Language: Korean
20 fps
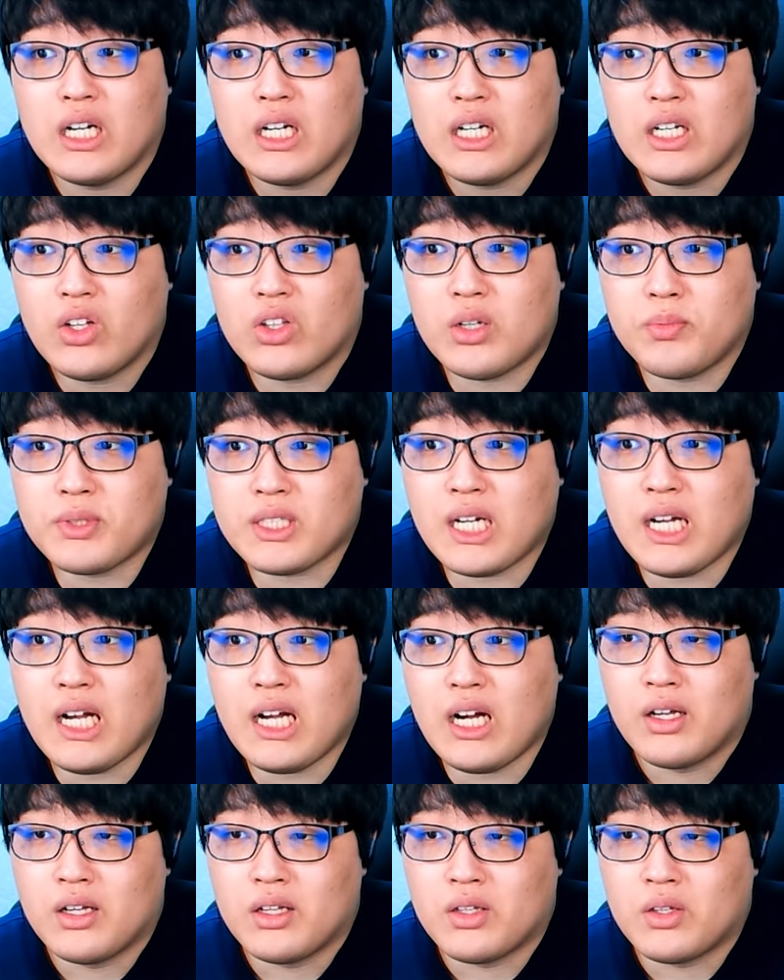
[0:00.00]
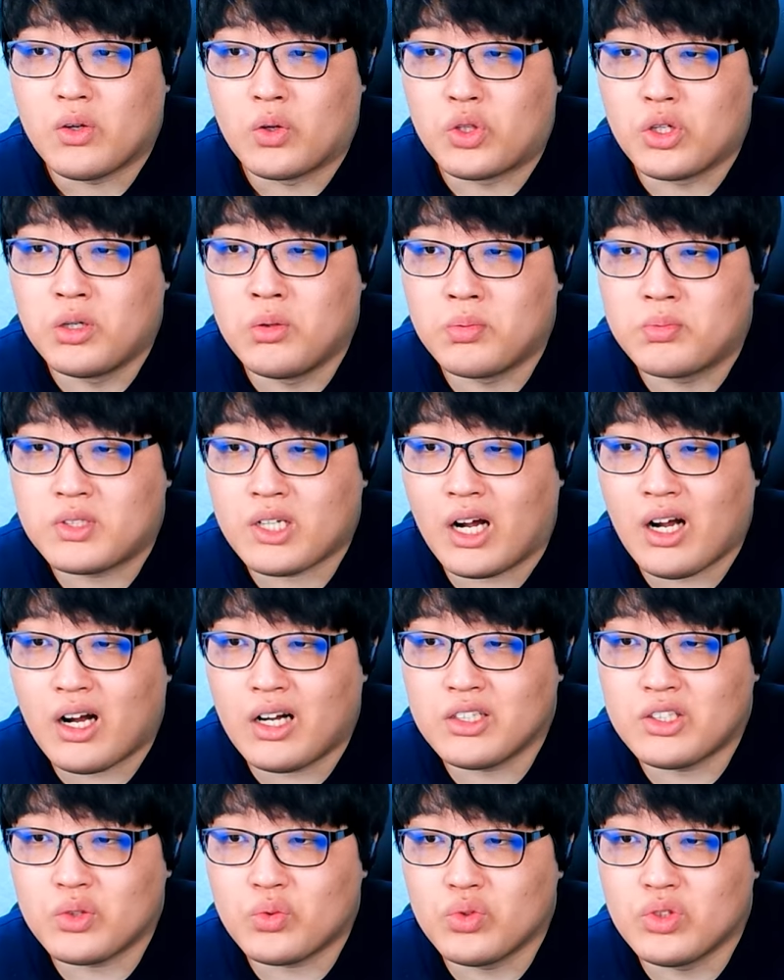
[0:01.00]
여드름 짜! 아, 여드름
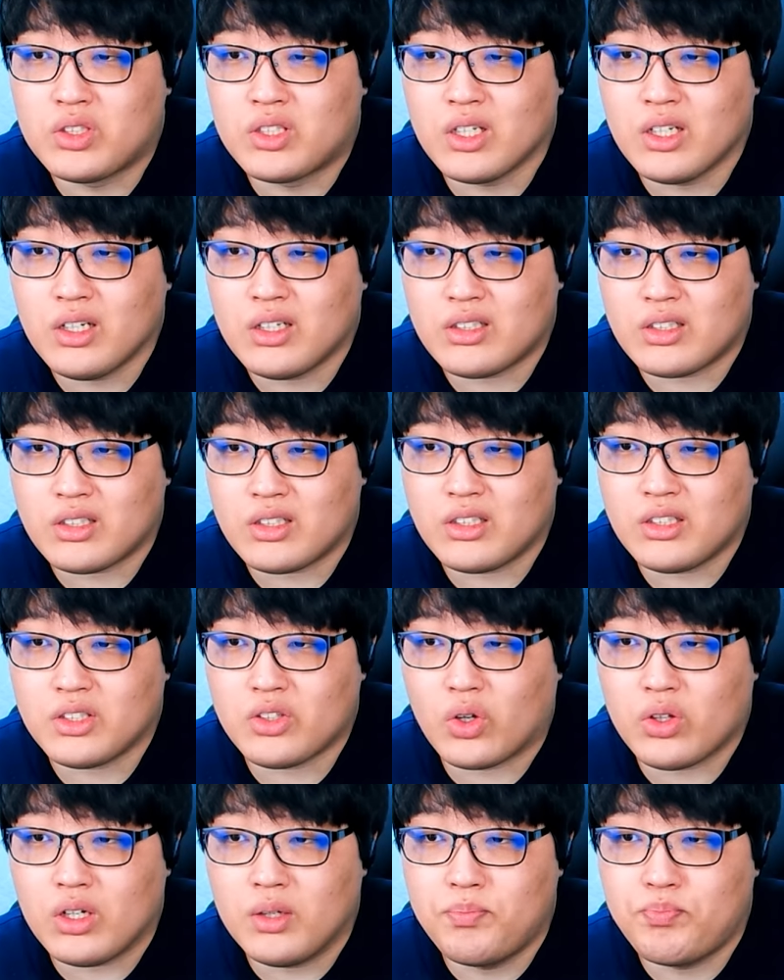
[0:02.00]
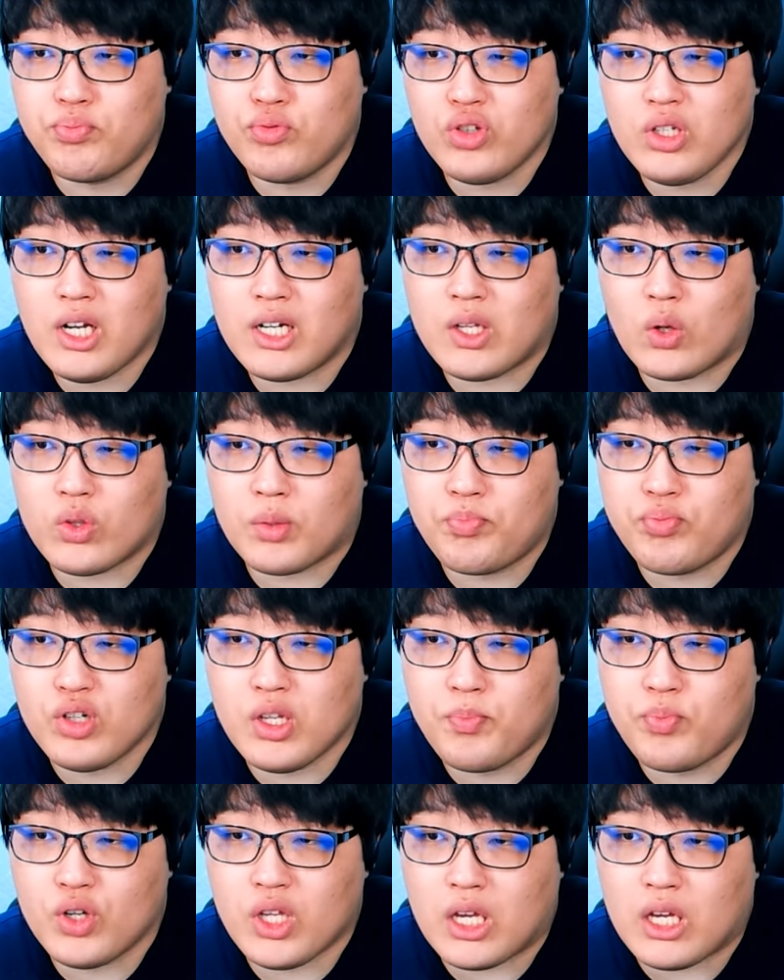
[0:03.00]
짜가지고 이제 어 여드름 뿌리가 나온다 뿌리
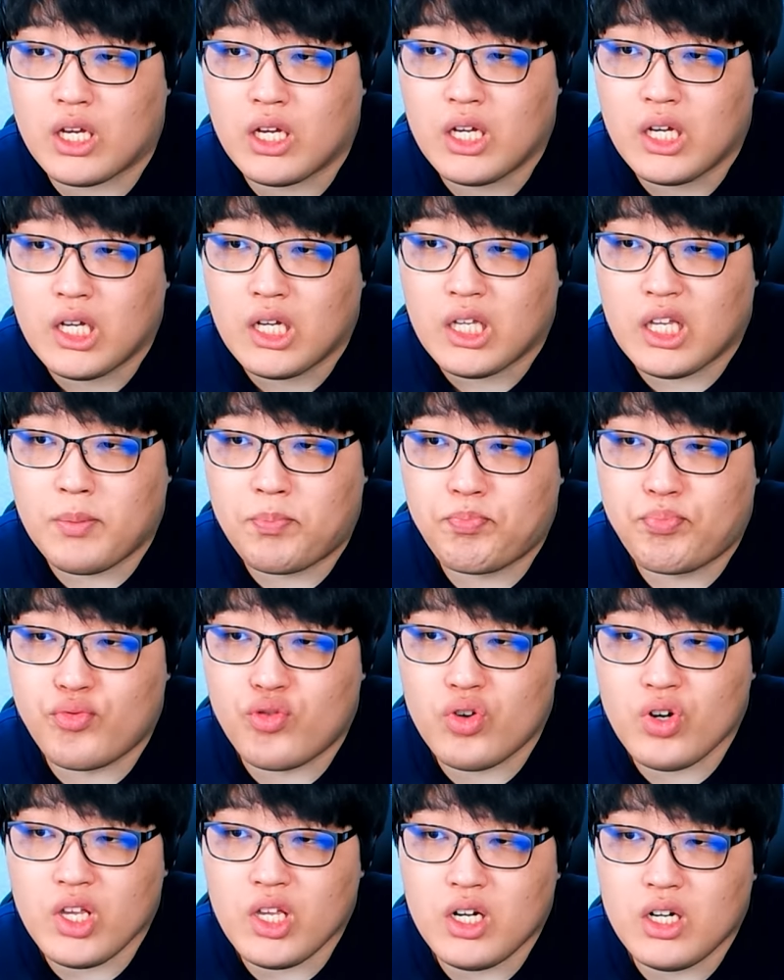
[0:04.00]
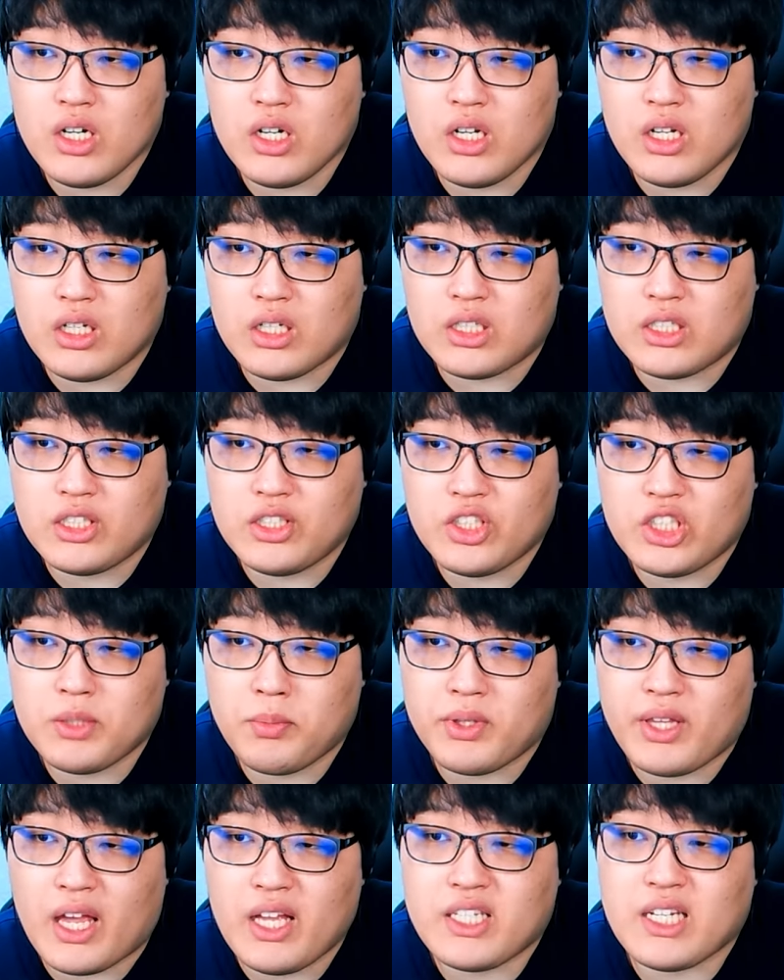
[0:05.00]
뿌리 이 뿌리를
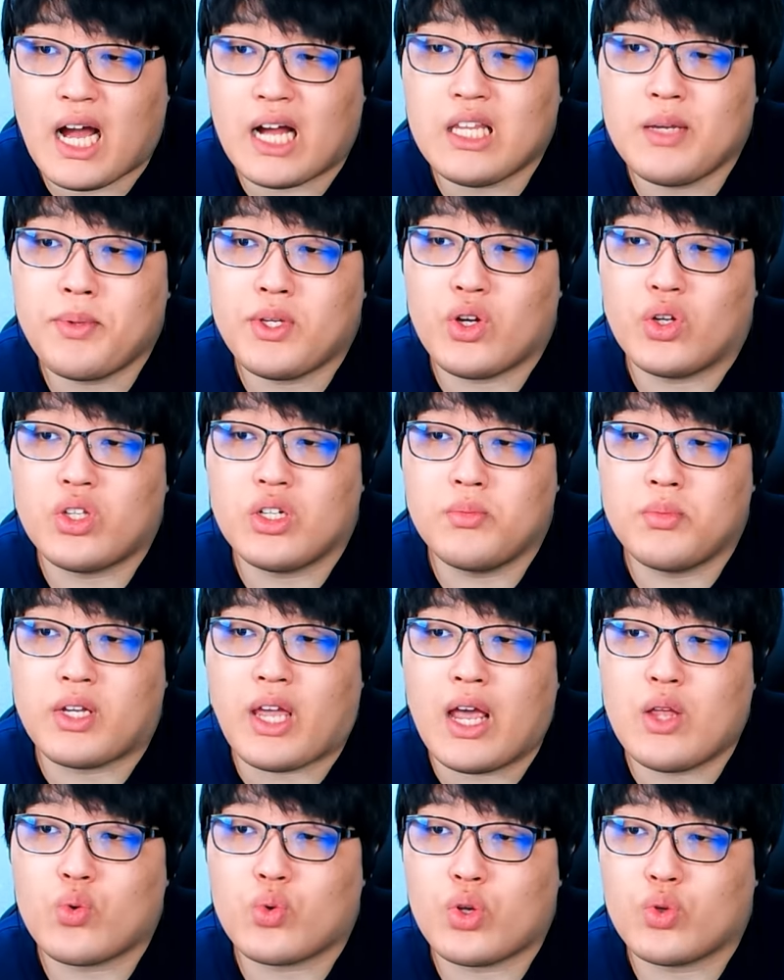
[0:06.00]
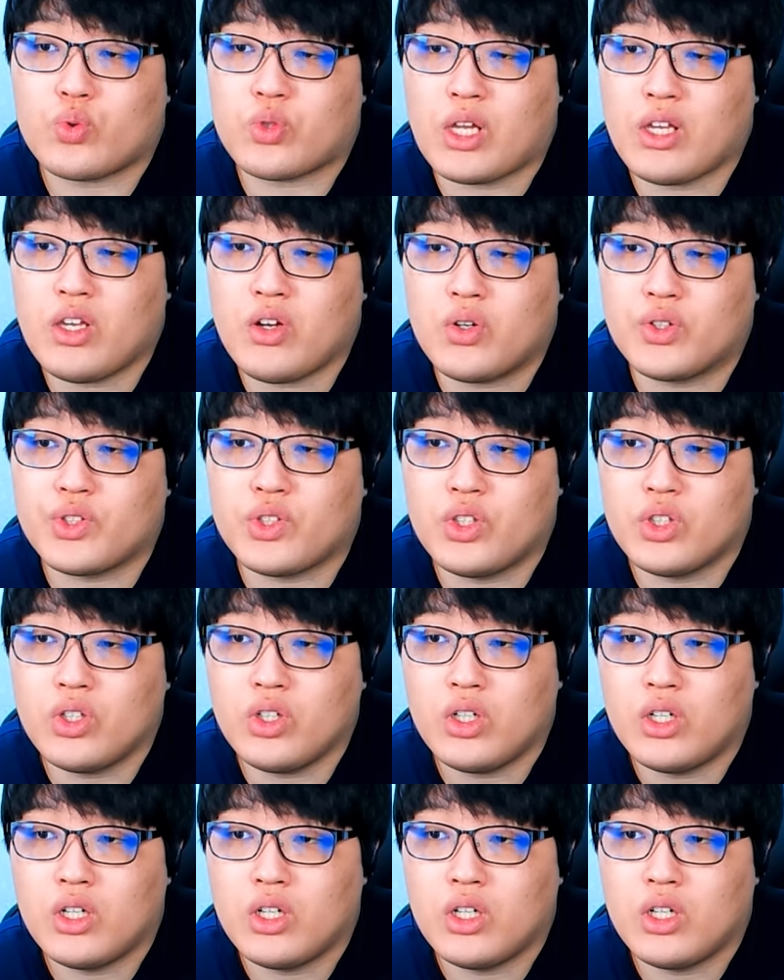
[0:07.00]
끄집어내지 않으면 여드름은 계속해서 생기거든요?